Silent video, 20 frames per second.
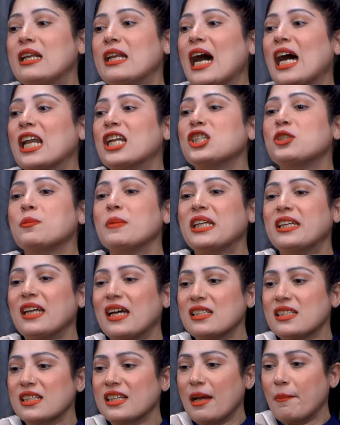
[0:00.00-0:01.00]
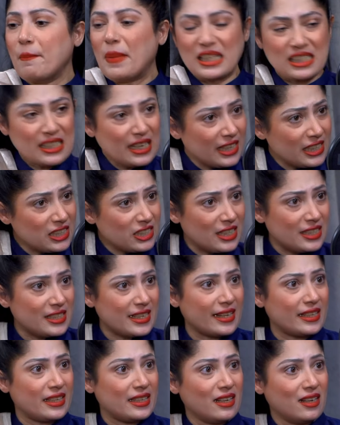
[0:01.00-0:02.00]
लालच में क्या से क्या पैसे लेके चली
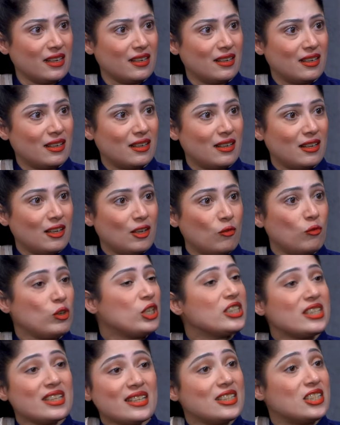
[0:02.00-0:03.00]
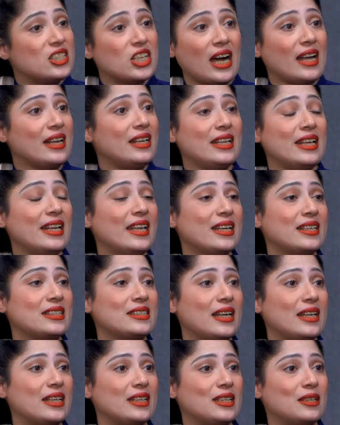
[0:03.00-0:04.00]
जाएगी ना वो किसी की जान नहीं लेके
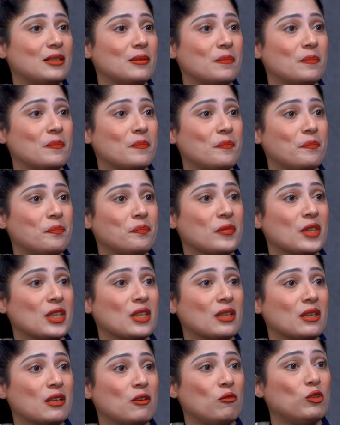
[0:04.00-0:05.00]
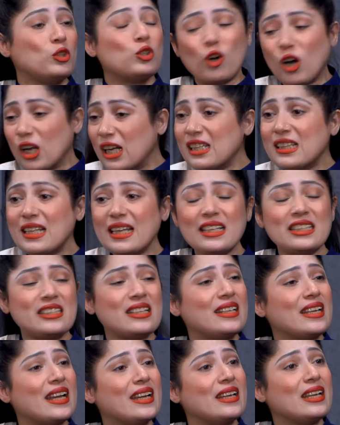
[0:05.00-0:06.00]
जाएगी वो दौलत लेके
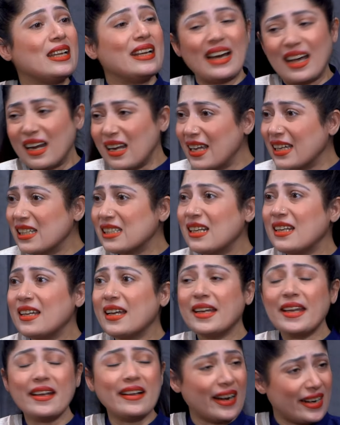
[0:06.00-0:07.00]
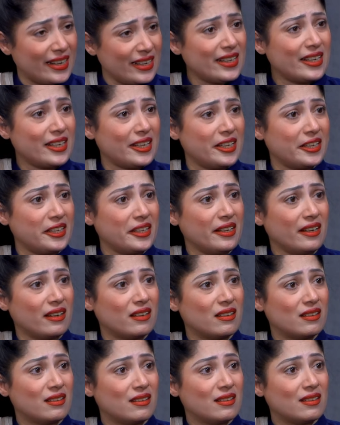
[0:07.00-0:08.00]
चली जाएगी घर लेके चली जाएगी गाड़ी ले लेगी ना
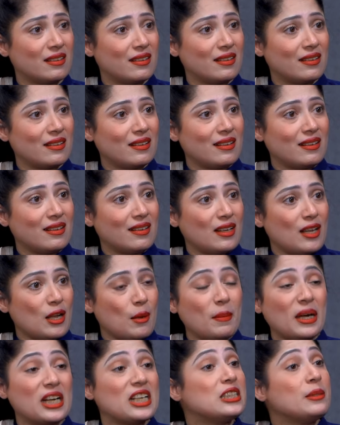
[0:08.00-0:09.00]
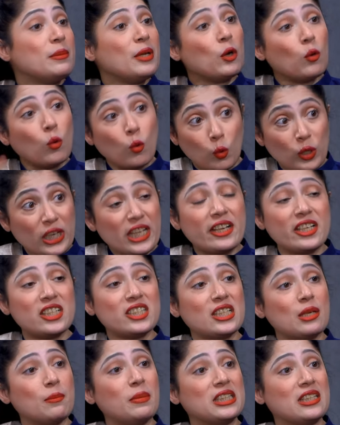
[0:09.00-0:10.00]
मगर जब ये खूनी
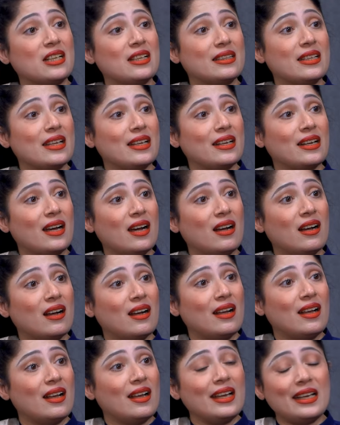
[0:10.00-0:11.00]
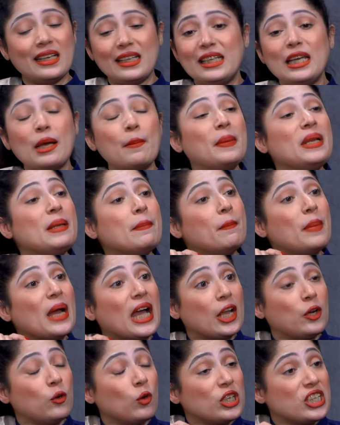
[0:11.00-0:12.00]
रिश्ते बदलते हैं ना ये अपनी
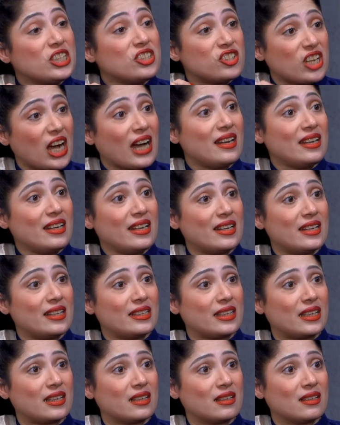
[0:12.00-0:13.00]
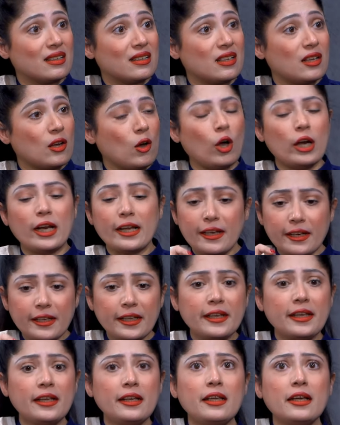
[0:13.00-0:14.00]
बहनों की जान ले लेते हैं और अगर
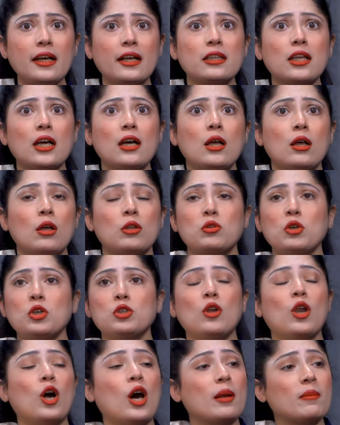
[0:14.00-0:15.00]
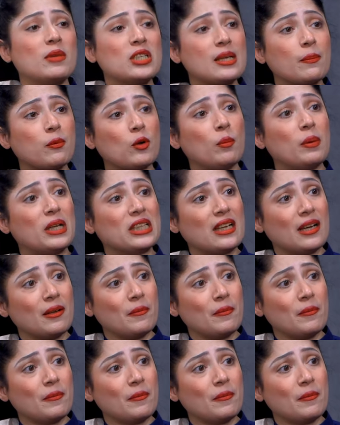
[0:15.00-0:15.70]
यकीन नहीं आता तो ये तो लाहौर में सबको पता